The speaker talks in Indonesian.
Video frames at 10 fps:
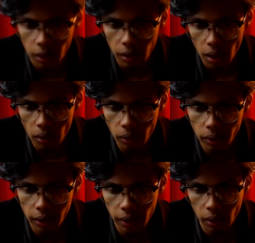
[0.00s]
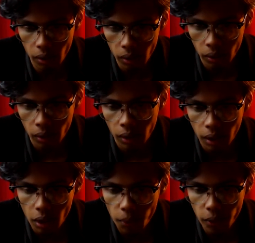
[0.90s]
Rano gon liyo,
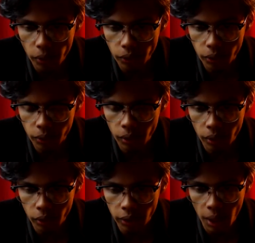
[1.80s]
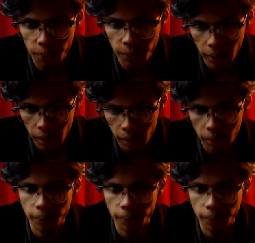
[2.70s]
apa kudu gon kota B?